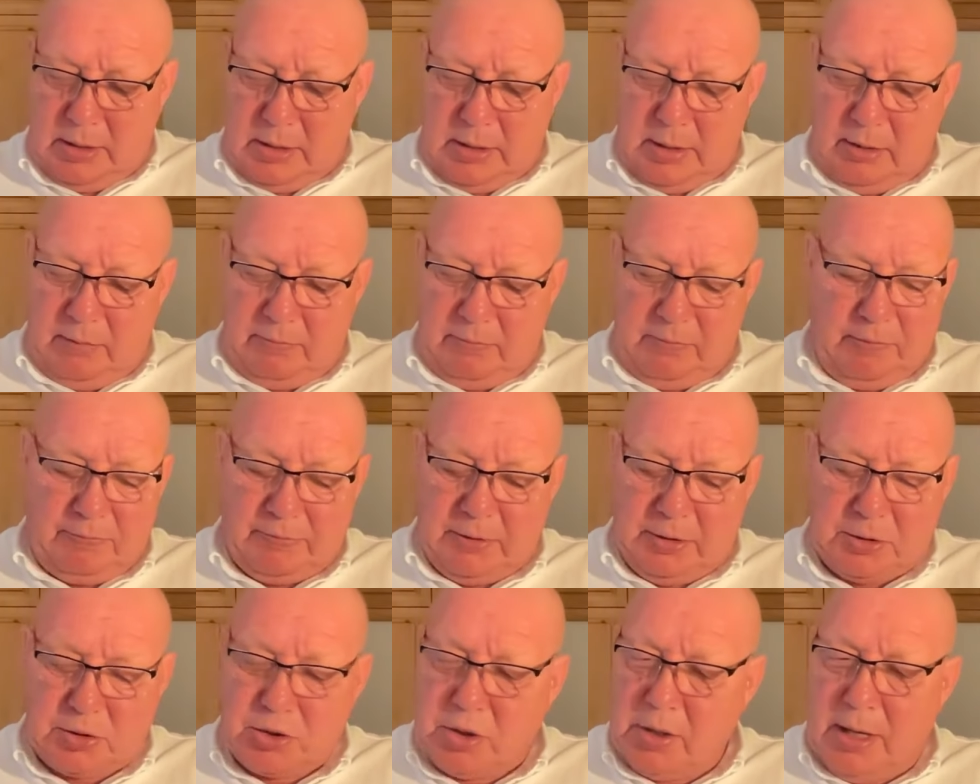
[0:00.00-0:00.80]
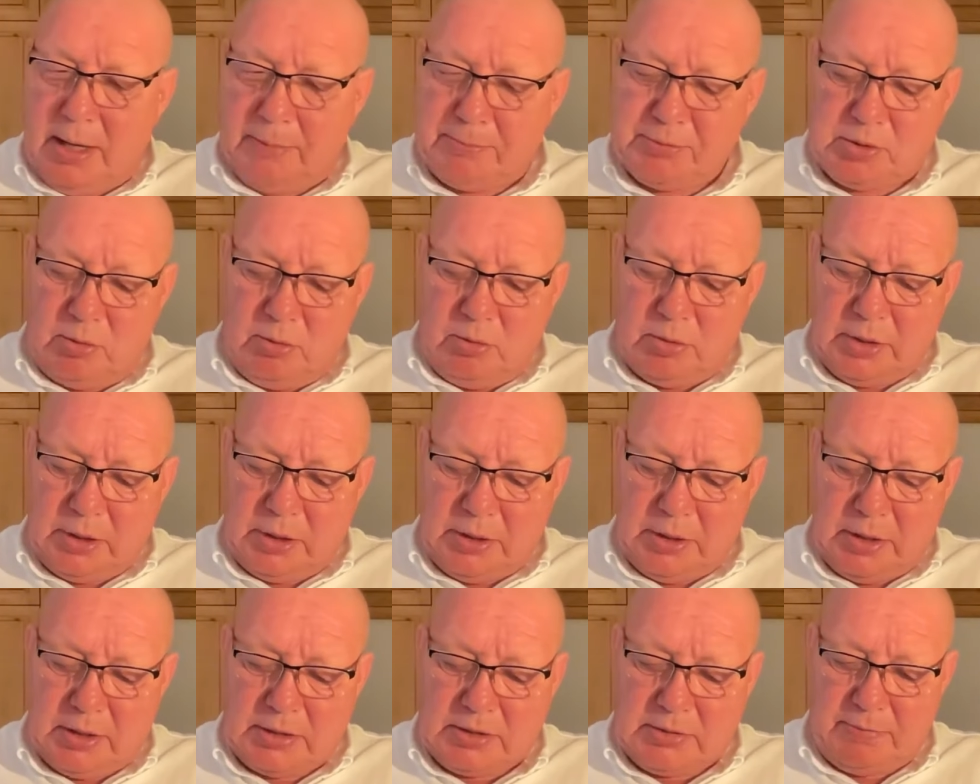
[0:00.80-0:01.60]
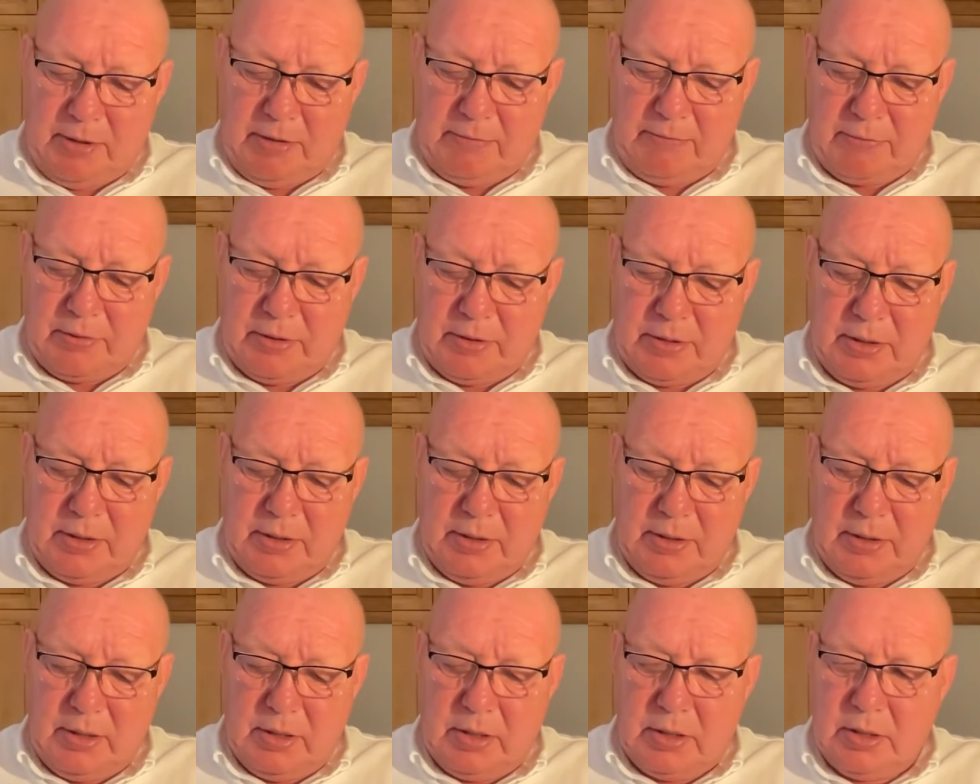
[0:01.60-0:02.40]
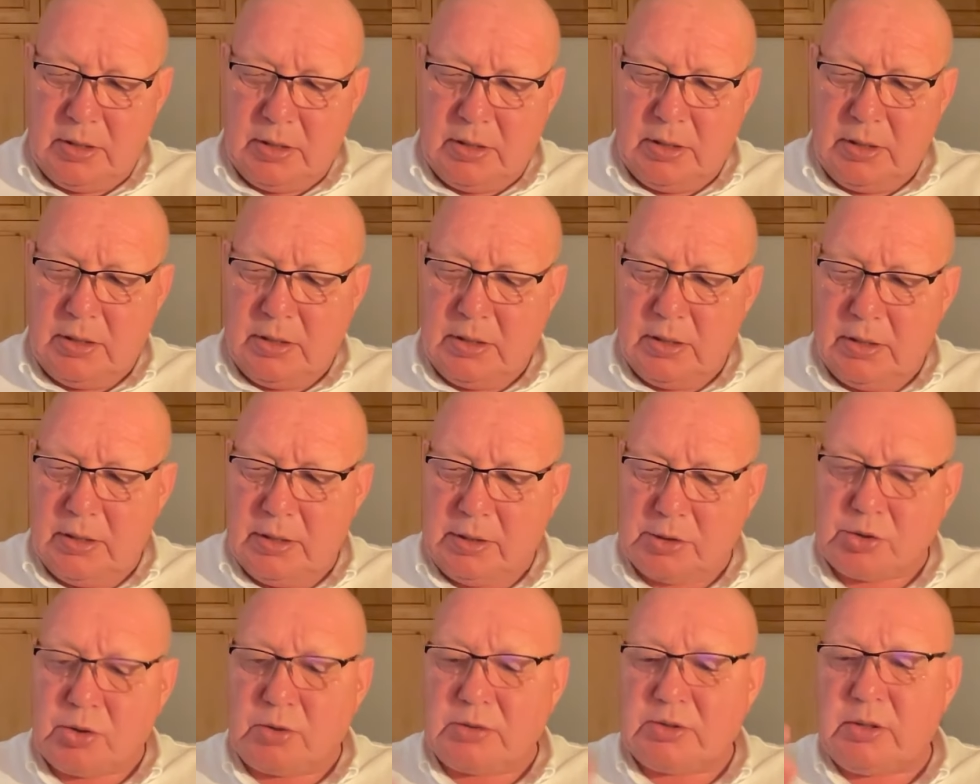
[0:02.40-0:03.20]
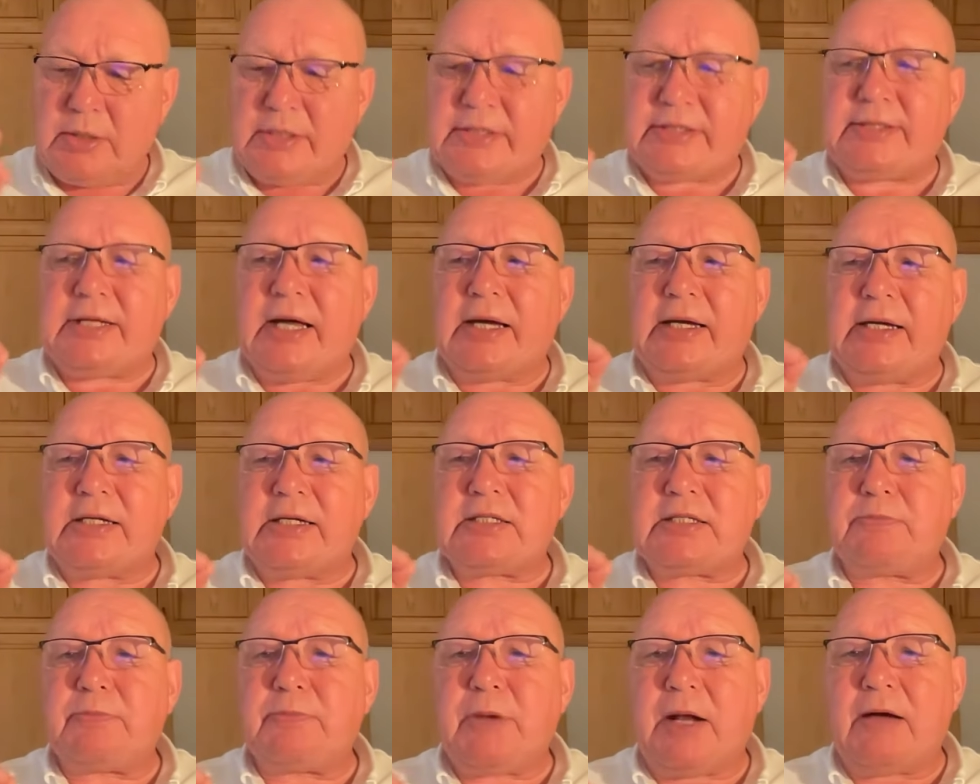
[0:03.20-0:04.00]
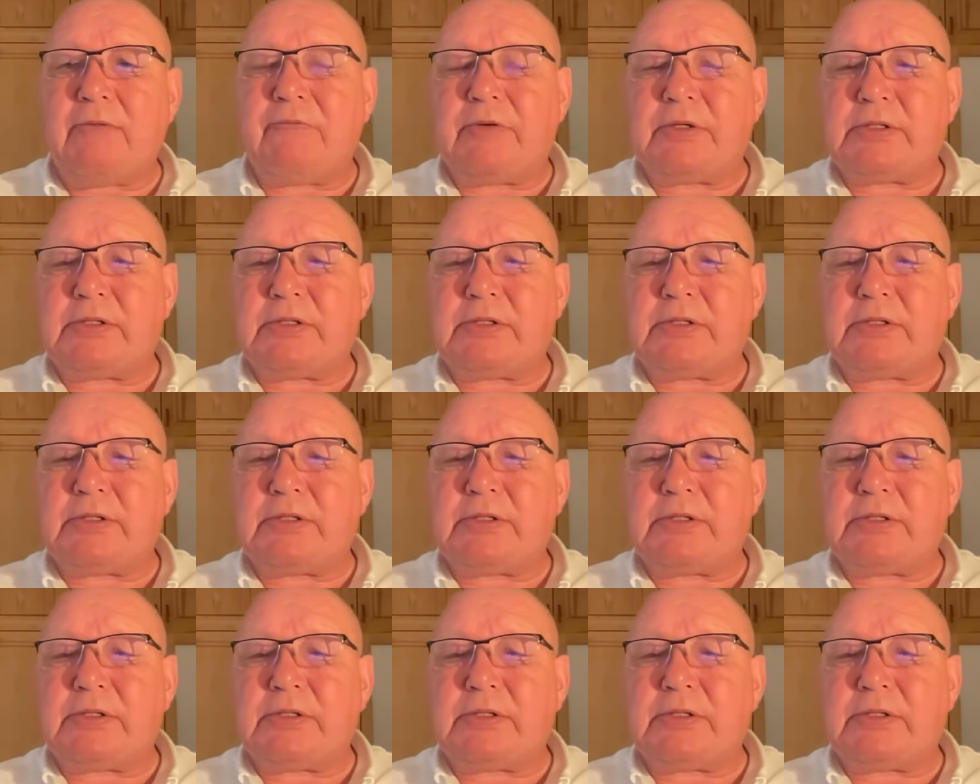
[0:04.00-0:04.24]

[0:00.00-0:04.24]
wewnętrznie absolutnie nie jest pewny, że on sobie zdaje sprawę z